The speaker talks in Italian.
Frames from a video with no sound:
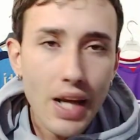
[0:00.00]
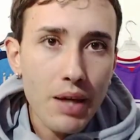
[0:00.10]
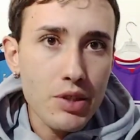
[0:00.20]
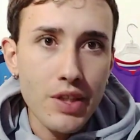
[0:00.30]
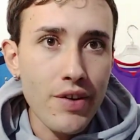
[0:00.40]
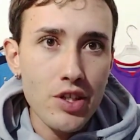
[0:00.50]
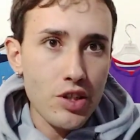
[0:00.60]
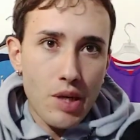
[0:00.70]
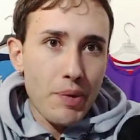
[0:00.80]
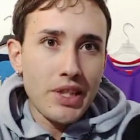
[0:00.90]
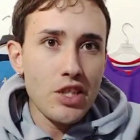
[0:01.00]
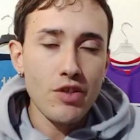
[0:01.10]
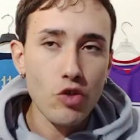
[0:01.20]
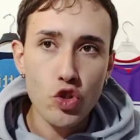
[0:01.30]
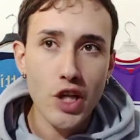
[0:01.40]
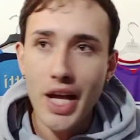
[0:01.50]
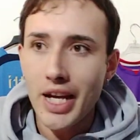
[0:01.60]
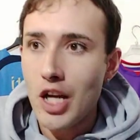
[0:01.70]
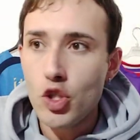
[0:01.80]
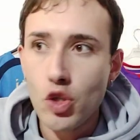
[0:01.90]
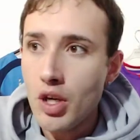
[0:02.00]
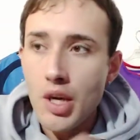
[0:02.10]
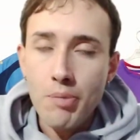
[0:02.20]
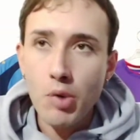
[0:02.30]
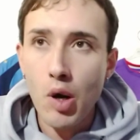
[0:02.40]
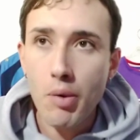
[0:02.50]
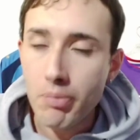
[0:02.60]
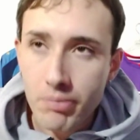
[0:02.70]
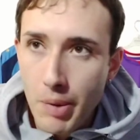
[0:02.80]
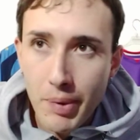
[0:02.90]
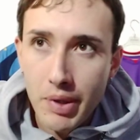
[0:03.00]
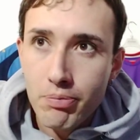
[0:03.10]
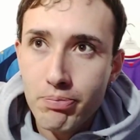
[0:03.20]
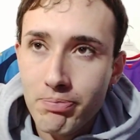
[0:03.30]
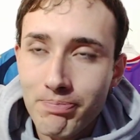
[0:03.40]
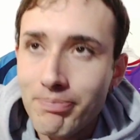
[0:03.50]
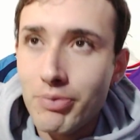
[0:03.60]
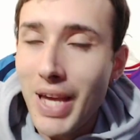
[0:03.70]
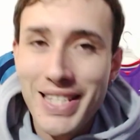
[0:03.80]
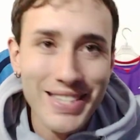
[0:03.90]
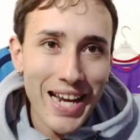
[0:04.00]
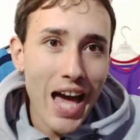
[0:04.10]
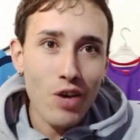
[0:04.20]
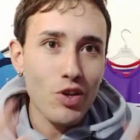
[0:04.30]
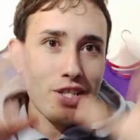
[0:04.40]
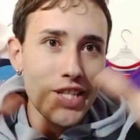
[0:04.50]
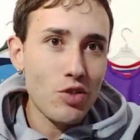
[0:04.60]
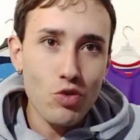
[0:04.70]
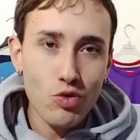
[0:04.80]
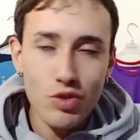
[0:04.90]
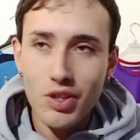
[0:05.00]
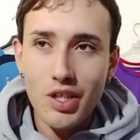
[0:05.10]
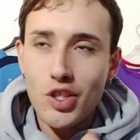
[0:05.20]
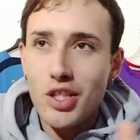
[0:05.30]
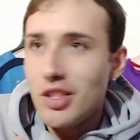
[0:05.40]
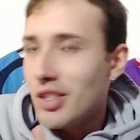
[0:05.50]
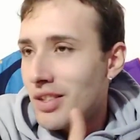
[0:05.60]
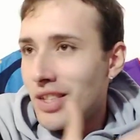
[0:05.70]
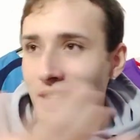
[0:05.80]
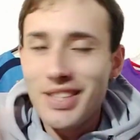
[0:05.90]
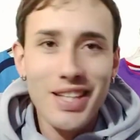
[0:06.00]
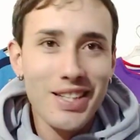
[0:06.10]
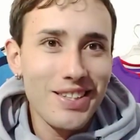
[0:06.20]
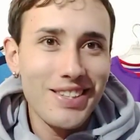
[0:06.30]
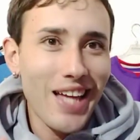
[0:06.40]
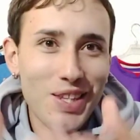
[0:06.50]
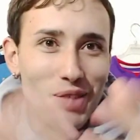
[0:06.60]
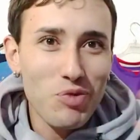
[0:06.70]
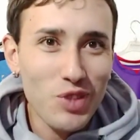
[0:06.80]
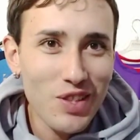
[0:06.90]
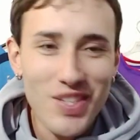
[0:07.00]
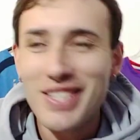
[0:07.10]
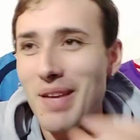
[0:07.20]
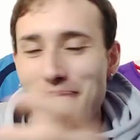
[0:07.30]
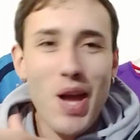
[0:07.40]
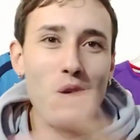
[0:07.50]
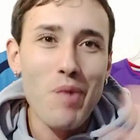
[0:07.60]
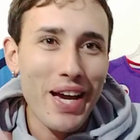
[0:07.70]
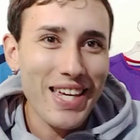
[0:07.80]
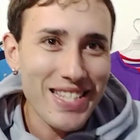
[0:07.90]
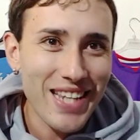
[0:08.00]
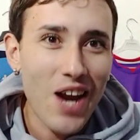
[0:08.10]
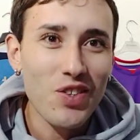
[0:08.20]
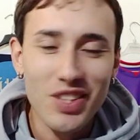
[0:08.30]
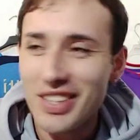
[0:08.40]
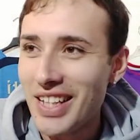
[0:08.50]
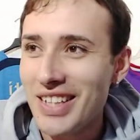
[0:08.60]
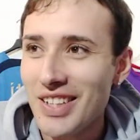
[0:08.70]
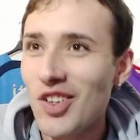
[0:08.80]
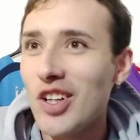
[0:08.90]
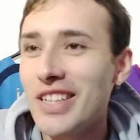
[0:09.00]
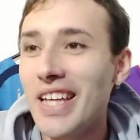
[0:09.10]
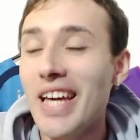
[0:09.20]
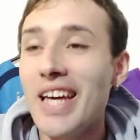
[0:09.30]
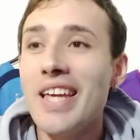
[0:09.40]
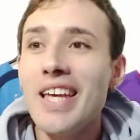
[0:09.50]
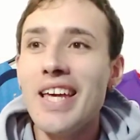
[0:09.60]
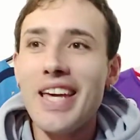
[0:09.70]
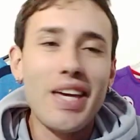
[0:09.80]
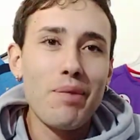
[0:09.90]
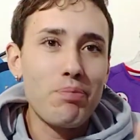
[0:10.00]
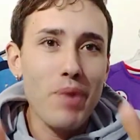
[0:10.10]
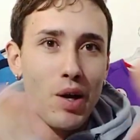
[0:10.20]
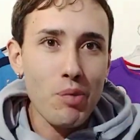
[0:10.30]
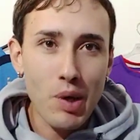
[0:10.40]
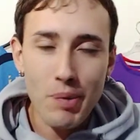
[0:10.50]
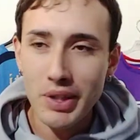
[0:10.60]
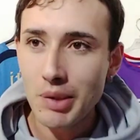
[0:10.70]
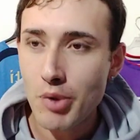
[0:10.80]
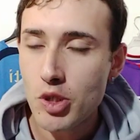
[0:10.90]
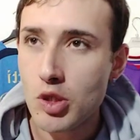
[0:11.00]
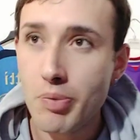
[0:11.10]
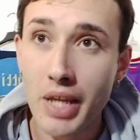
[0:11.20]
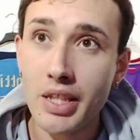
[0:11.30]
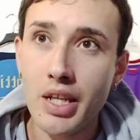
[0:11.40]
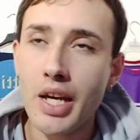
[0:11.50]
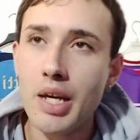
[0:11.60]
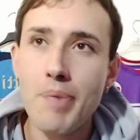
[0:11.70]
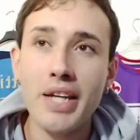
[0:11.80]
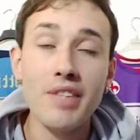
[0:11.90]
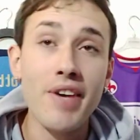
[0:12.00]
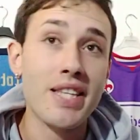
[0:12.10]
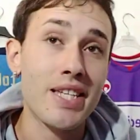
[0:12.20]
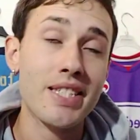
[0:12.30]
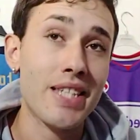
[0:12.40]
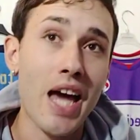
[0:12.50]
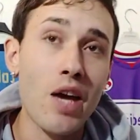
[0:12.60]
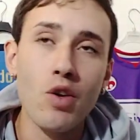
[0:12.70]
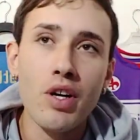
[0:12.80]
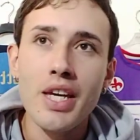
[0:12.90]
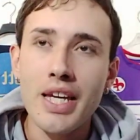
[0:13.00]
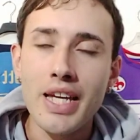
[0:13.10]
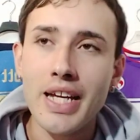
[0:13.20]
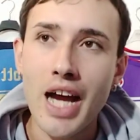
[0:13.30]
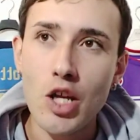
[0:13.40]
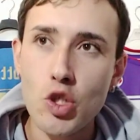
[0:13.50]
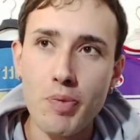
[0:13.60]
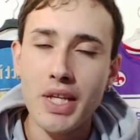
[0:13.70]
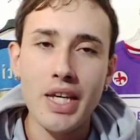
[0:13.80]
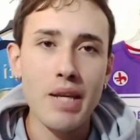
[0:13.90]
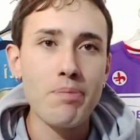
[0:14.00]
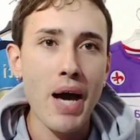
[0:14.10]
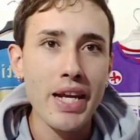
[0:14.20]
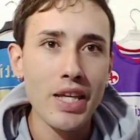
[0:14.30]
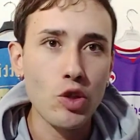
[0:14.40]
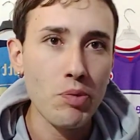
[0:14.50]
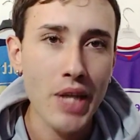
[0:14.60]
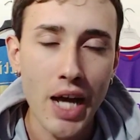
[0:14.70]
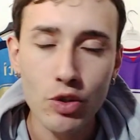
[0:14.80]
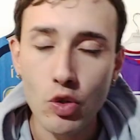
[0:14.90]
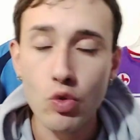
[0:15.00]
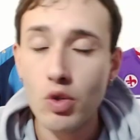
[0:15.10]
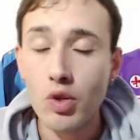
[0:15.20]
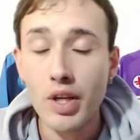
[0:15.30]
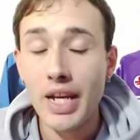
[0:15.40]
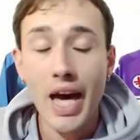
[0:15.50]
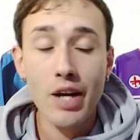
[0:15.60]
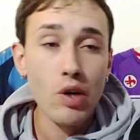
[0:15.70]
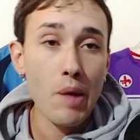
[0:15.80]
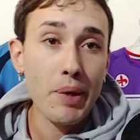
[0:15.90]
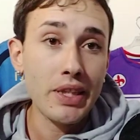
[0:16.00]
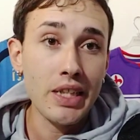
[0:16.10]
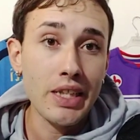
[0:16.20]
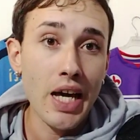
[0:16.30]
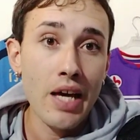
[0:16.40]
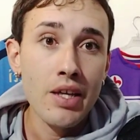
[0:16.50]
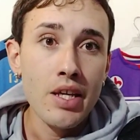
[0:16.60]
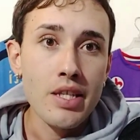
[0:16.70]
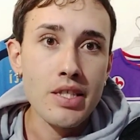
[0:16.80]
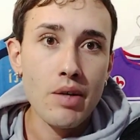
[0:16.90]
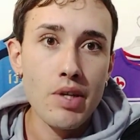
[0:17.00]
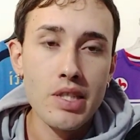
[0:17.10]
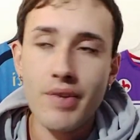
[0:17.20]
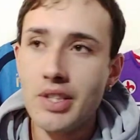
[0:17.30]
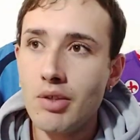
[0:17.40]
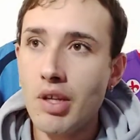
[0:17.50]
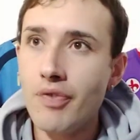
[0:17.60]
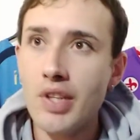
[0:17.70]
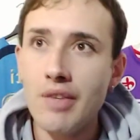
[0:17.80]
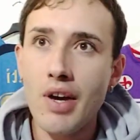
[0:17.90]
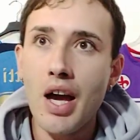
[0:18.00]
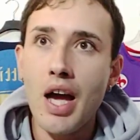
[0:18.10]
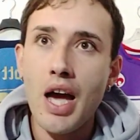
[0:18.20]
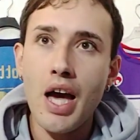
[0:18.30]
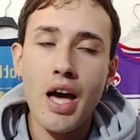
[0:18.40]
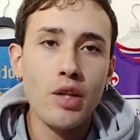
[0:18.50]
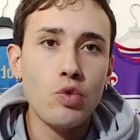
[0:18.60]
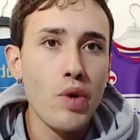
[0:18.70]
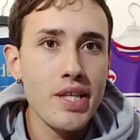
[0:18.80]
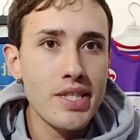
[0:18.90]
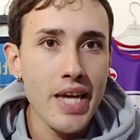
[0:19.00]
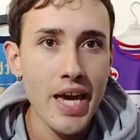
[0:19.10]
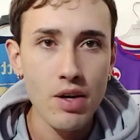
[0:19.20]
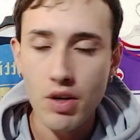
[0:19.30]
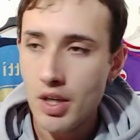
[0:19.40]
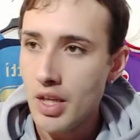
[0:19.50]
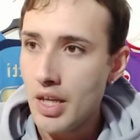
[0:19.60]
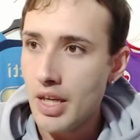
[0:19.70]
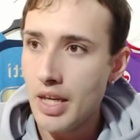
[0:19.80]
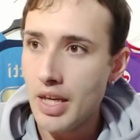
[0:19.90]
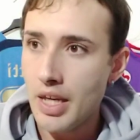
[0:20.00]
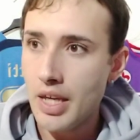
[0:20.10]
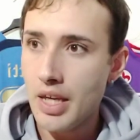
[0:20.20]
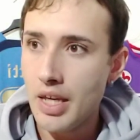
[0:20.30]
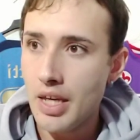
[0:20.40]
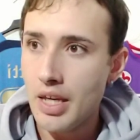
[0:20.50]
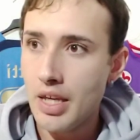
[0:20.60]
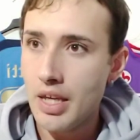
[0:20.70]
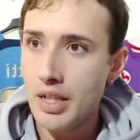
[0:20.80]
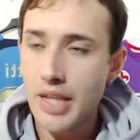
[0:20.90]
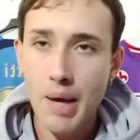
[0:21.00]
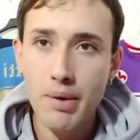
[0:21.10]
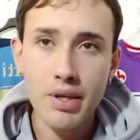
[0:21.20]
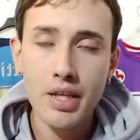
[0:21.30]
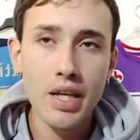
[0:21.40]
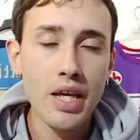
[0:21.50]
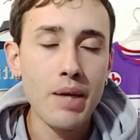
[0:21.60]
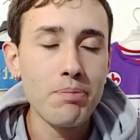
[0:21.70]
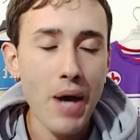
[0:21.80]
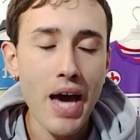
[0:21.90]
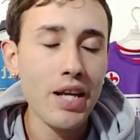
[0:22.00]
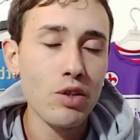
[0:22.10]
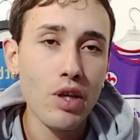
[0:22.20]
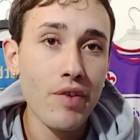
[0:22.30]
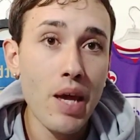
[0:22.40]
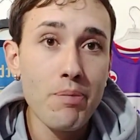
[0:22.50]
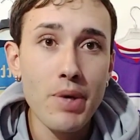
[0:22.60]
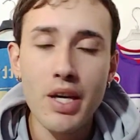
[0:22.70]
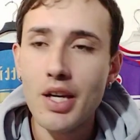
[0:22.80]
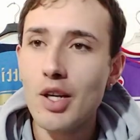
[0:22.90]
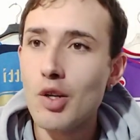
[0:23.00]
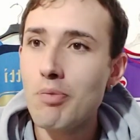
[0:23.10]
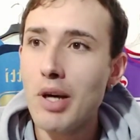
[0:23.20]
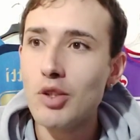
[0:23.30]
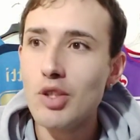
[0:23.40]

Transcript: Si deve, le partite si devono giocare, il calcio può mm, è strano, nel senso, cioè, da, da, tanti punti di vista è bello ma anche strano tante volte e ecco poi le partite possono prendere anche pieghe diverse è strano il calcio perché il Bari ha dominato in lungo e in largo la partita se questa partita qui finiva 2-0 eh, il, il, Bari non avrebbe eh, rubato